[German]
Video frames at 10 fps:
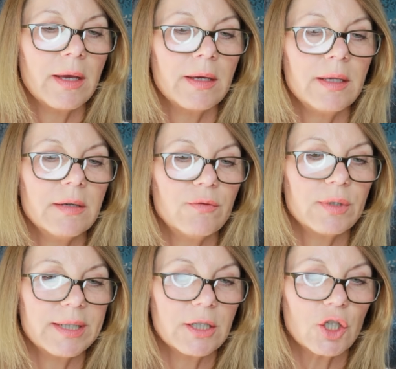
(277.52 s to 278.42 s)
Hier
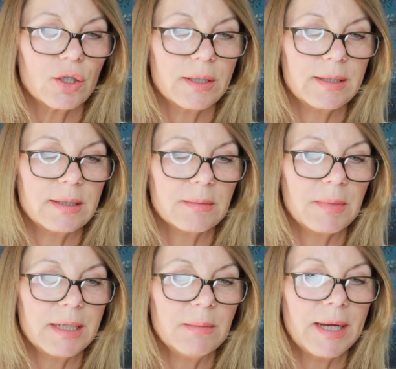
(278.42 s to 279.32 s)
wird er gestillt.
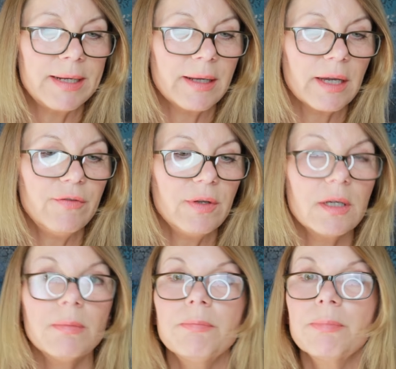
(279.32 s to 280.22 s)
Man nehme eine
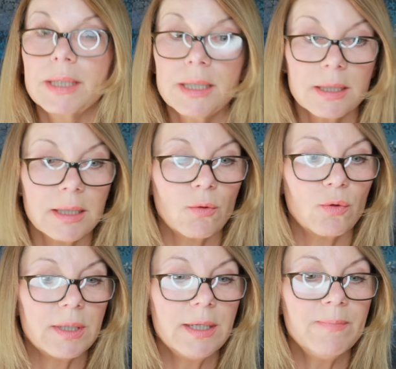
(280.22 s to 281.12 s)
kräftige Prise
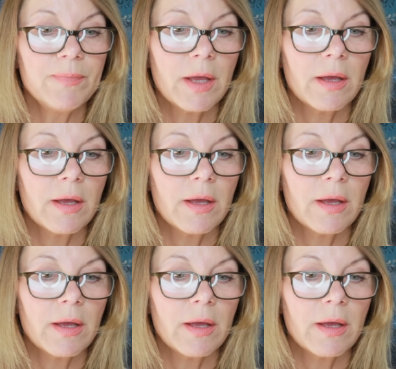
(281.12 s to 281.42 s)
Ironie,